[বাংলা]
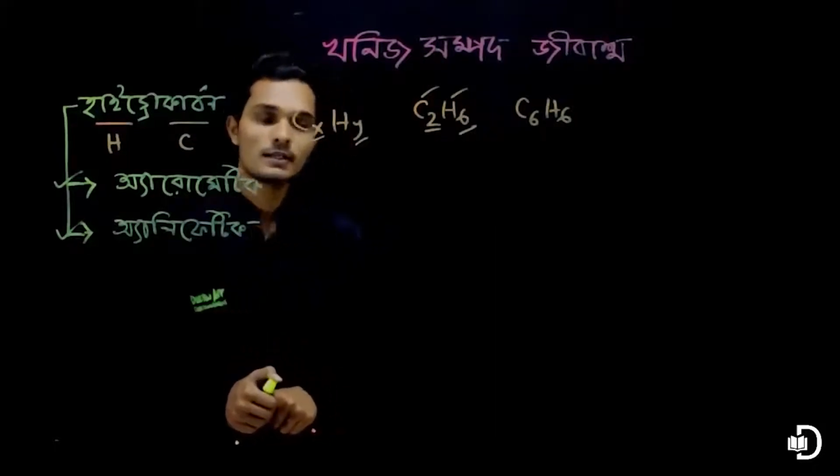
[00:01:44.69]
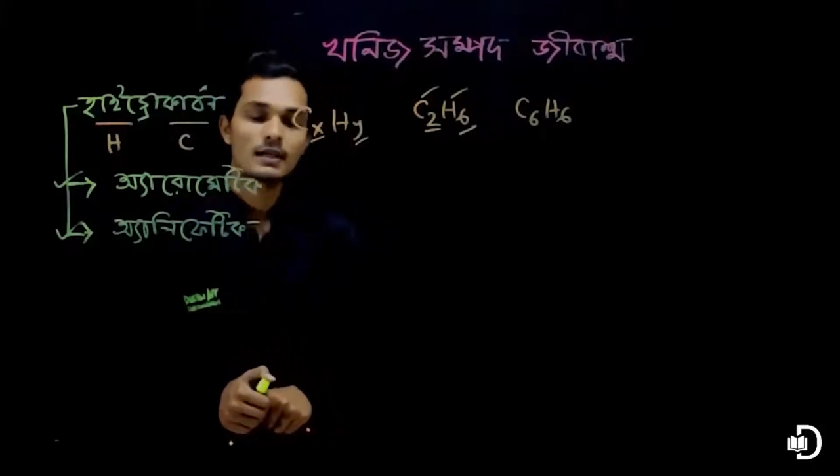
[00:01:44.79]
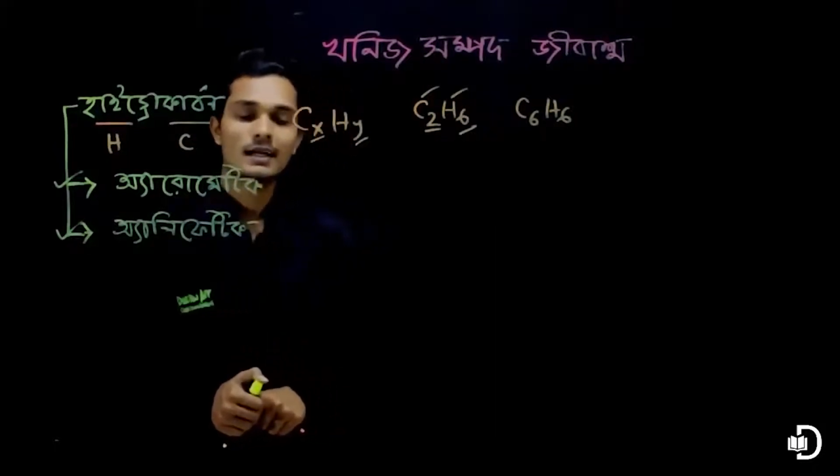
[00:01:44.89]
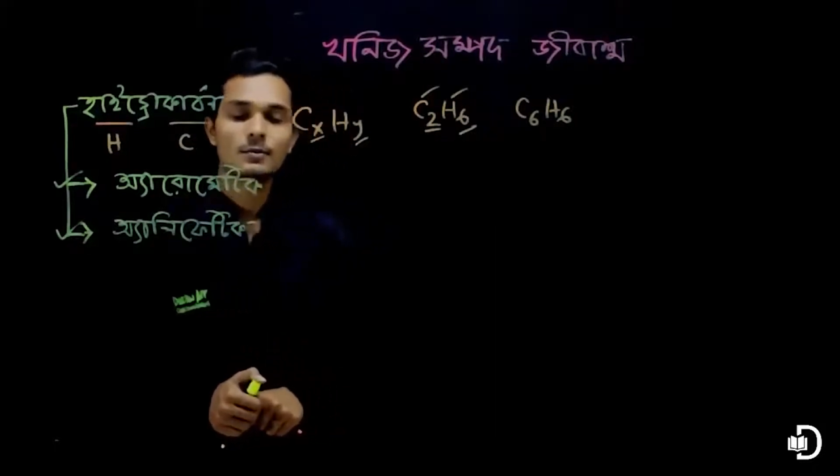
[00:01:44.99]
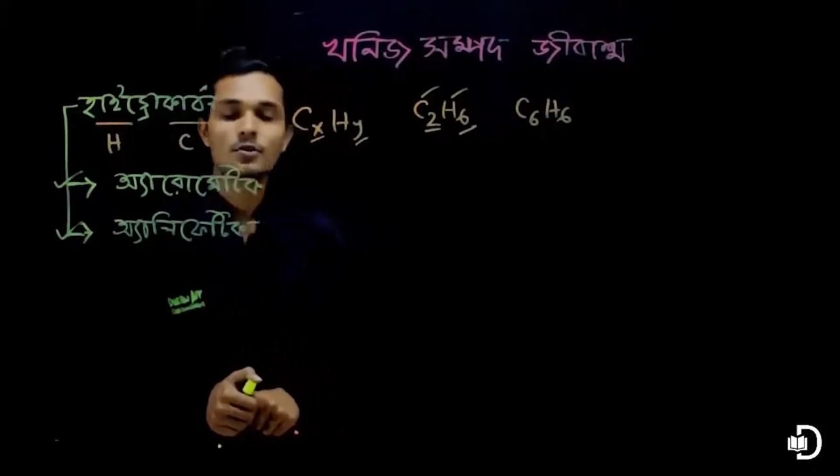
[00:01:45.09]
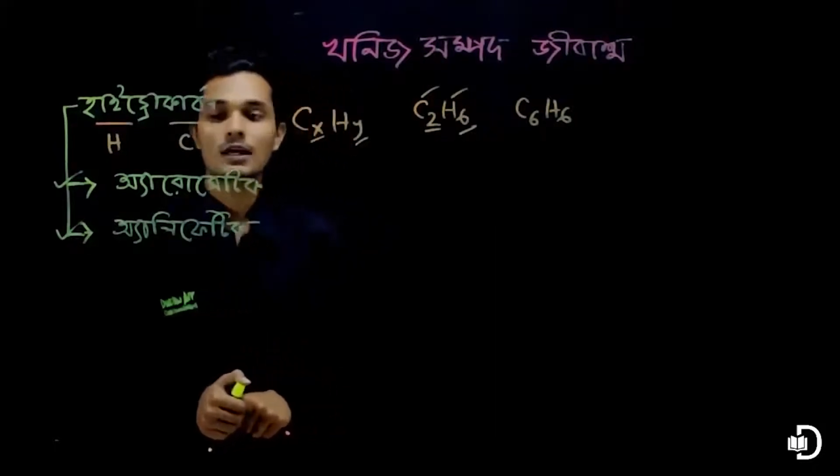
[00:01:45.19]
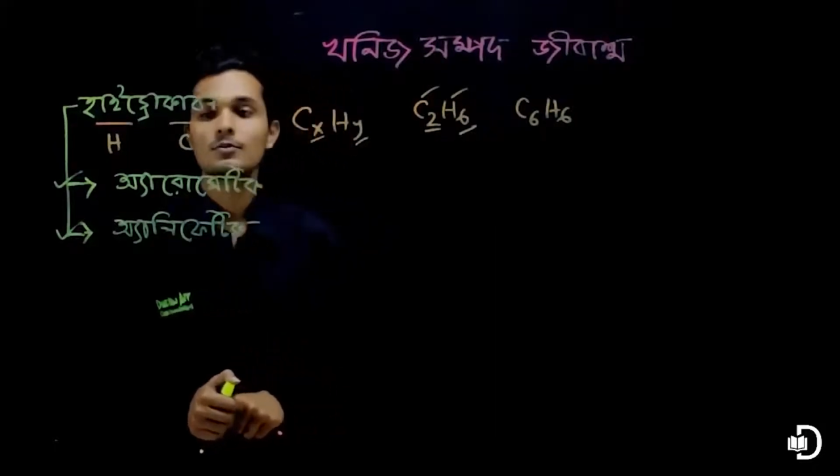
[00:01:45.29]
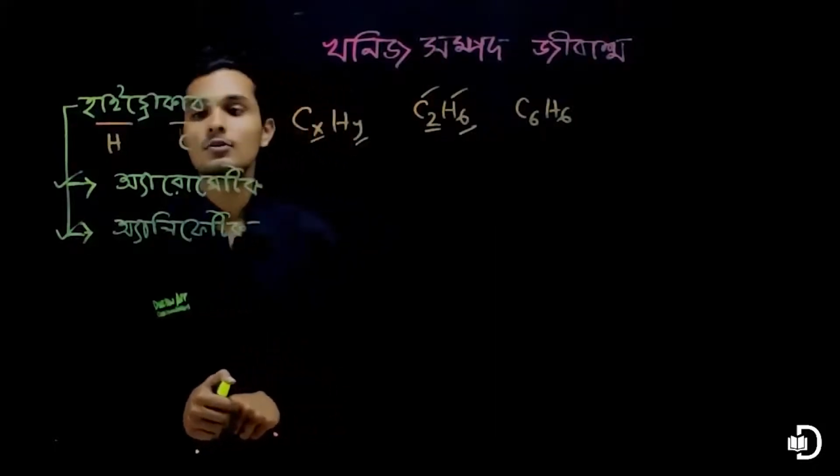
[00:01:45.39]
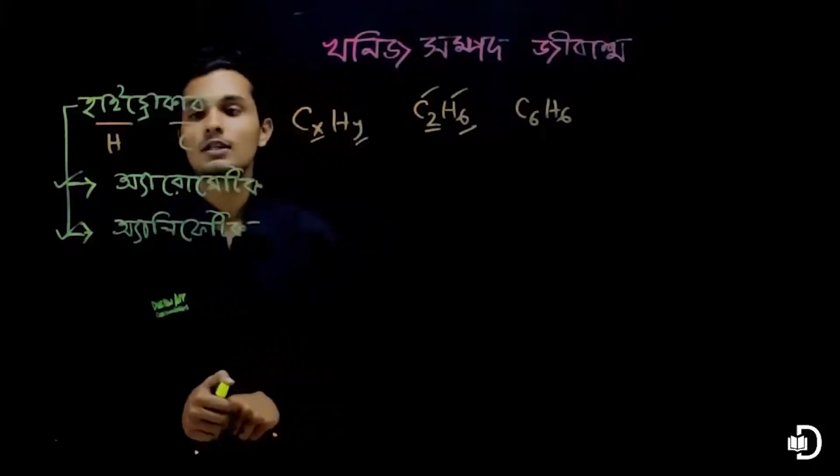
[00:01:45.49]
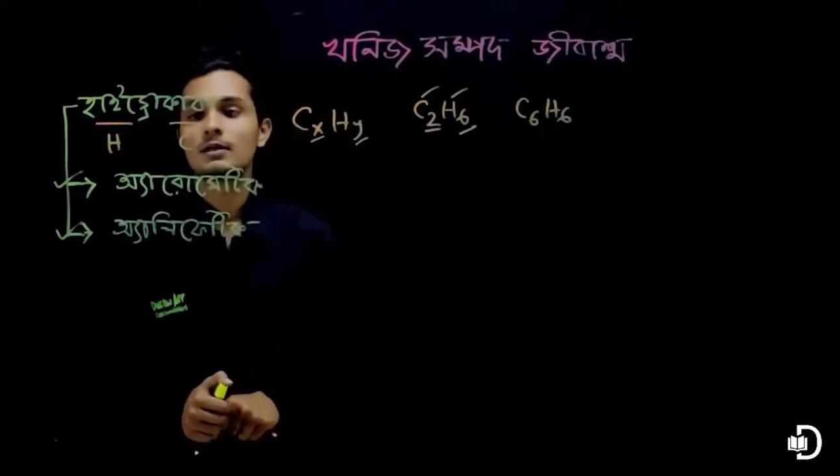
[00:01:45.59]
কার্বন
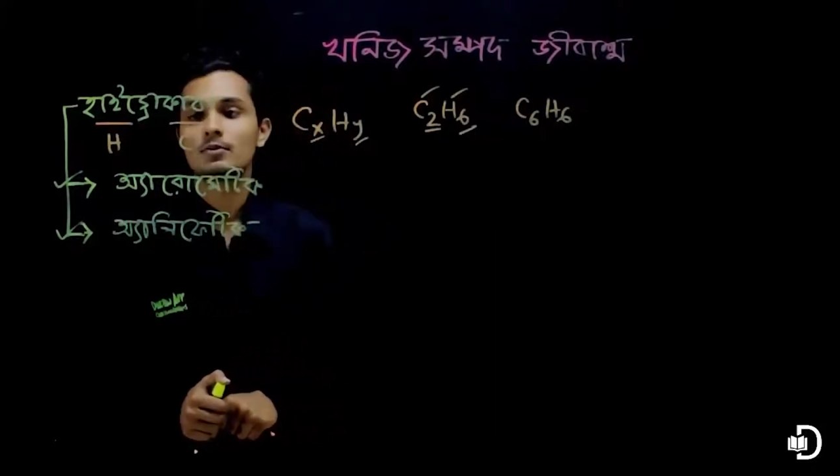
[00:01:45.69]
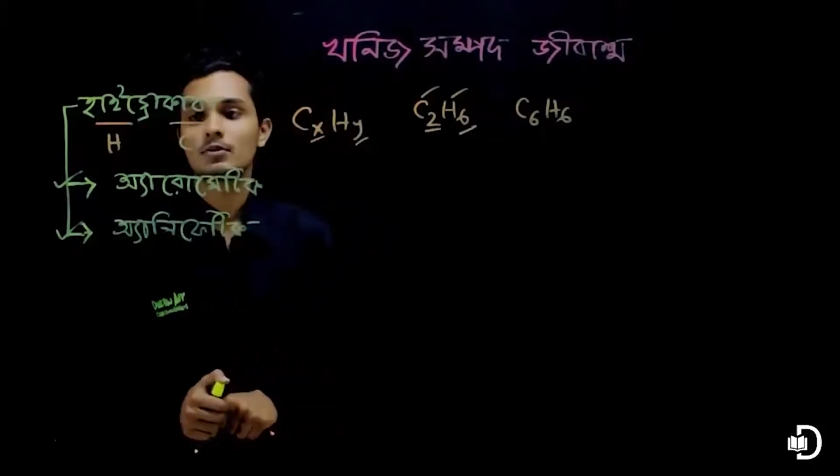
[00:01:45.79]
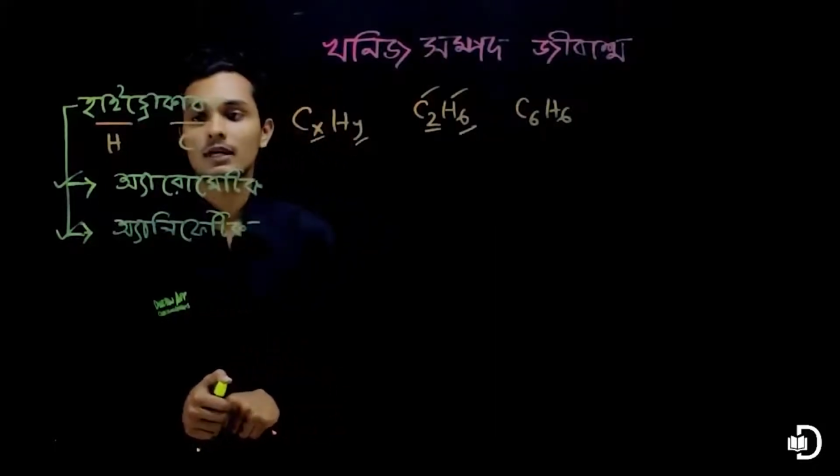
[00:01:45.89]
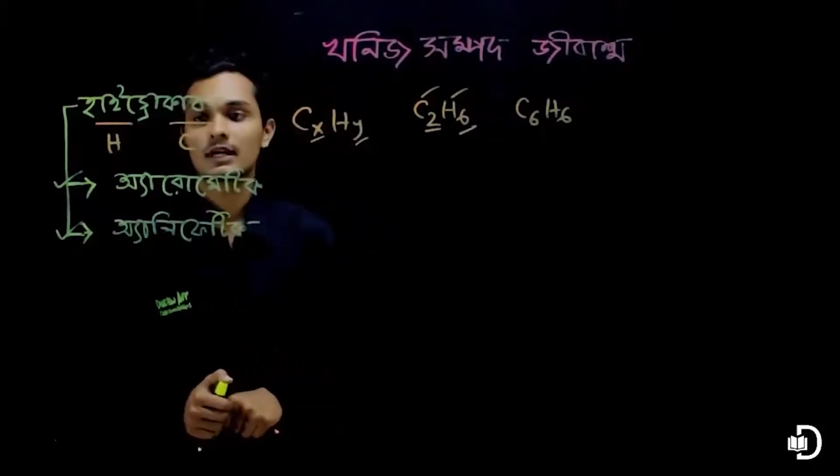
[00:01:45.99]
কার্বন এবং